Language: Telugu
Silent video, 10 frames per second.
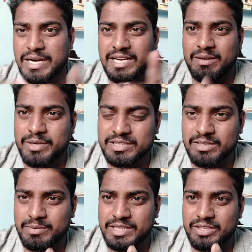
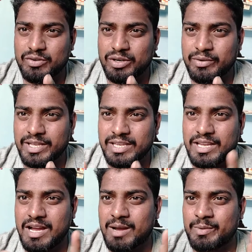భార్యాభర్తల మధ్య గొడవ
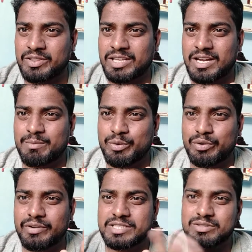ఆమంతకు ఆమె
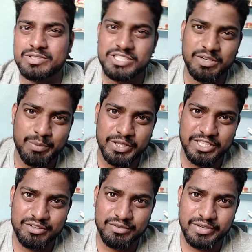ఉరు వేసుకొని
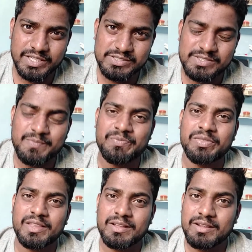చనిపోయింది అనుకో ఫ్రెండ్స్
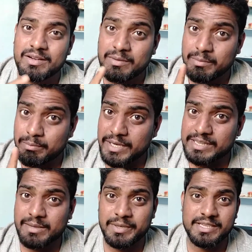
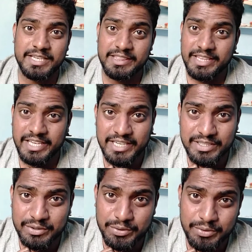భర్త మీదనే త్రీ
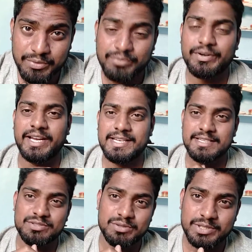నాట్ టూ ఫైల్
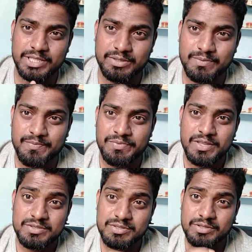చేస్తూ ఉంటారు
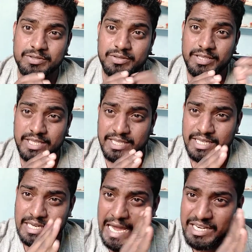సో ఈయన
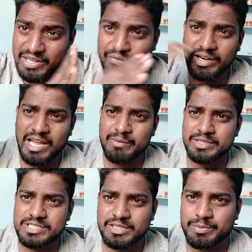కారణం వల్ల
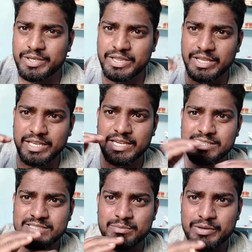ఆమె చనిపోయింది
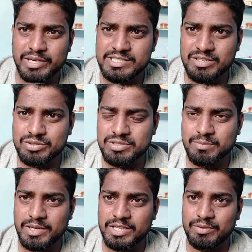ఈయన చంపవలసిన
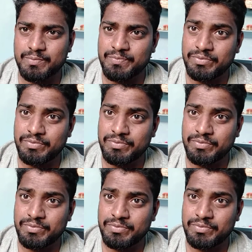అవసరం లేదు